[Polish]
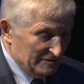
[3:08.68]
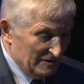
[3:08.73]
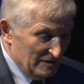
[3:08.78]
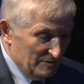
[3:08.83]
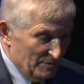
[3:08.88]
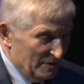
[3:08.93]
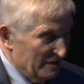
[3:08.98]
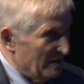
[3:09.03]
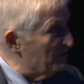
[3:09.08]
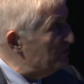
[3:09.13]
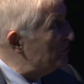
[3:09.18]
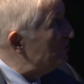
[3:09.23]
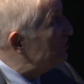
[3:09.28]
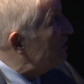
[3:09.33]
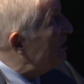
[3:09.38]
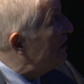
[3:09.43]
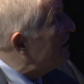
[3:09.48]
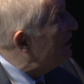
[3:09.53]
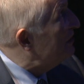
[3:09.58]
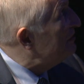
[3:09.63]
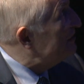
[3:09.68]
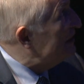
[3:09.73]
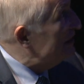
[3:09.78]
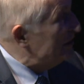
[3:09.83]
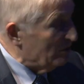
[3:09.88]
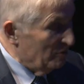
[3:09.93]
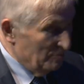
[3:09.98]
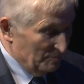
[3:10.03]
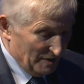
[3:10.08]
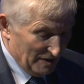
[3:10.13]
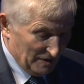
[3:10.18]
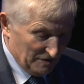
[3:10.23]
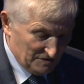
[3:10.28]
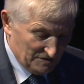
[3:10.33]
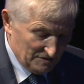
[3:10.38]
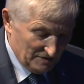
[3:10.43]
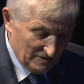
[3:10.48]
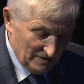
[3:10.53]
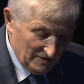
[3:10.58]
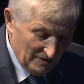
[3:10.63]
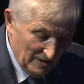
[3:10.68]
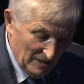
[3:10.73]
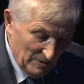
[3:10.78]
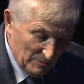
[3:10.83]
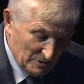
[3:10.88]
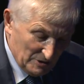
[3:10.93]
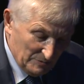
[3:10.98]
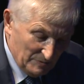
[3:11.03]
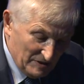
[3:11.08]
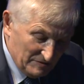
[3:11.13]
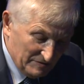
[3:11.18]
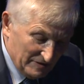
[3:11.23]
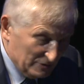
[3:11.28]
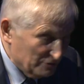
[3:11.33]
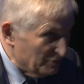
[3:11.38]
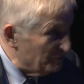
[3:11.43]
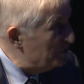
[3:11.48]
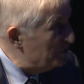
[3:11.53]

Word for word: ten mechanizm? Inteligentne kompleksy. Proszę Państwa, tu